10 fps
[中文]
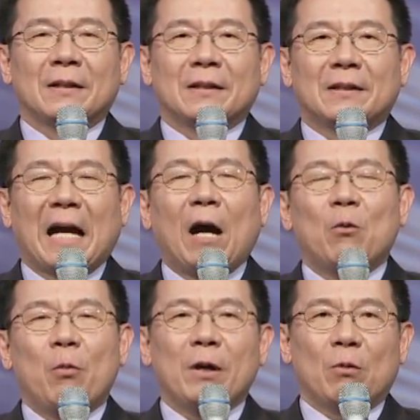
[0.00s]
他
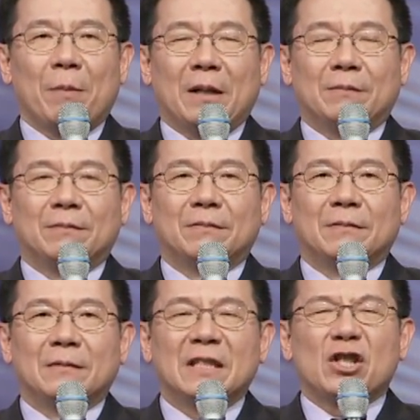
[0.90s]
为我们
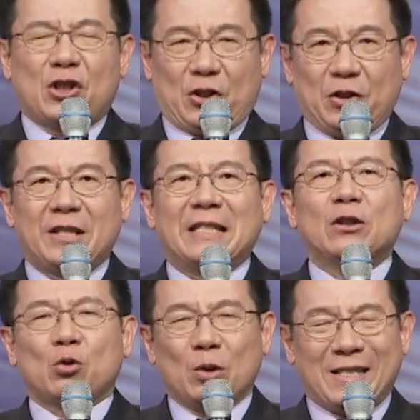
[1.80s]
实心
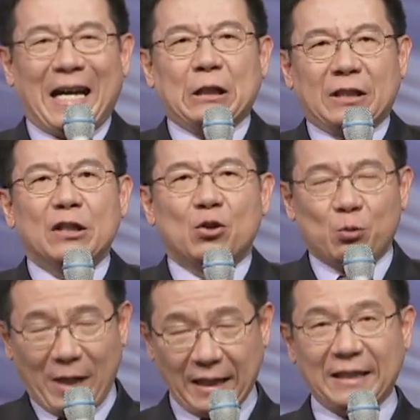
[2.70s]
所产生出
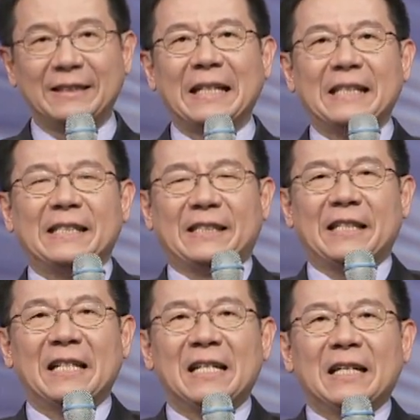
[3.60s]
来的那一
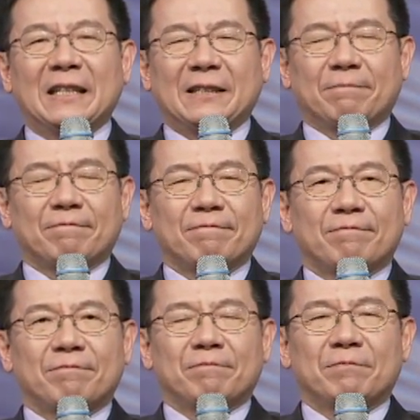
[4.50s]
些、
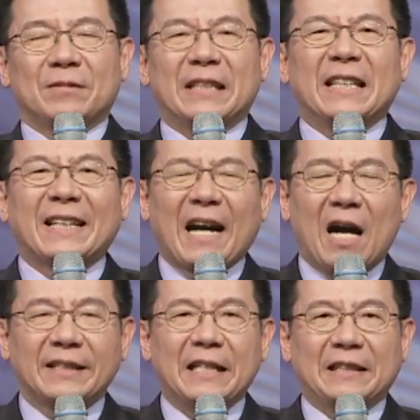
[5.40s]
一些刚
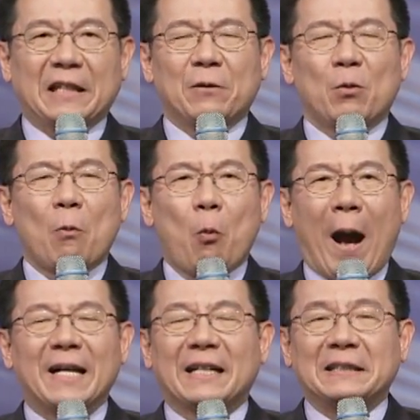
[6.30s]
硬的、
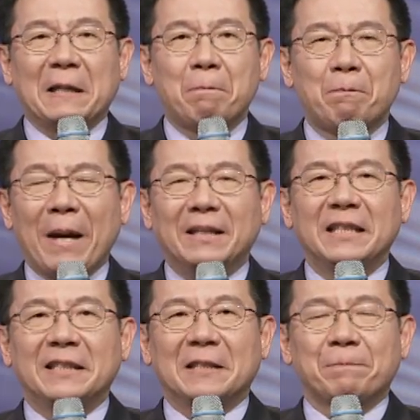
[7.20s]
顽梗的、悖
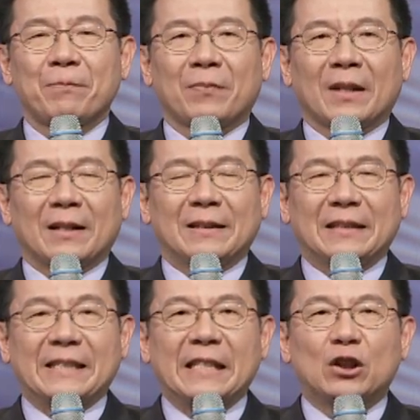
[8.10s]
逆的那
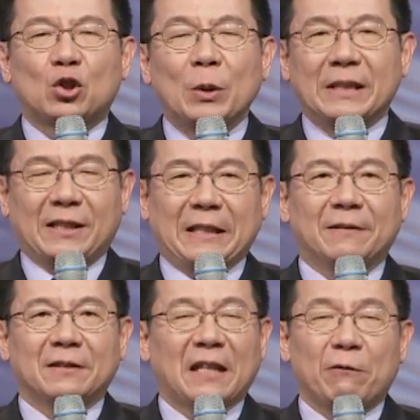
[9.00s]
些罪行，
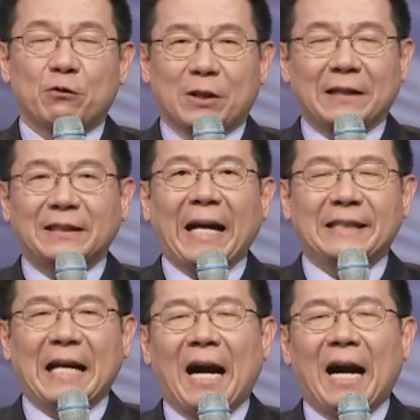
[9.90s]
他付上代价，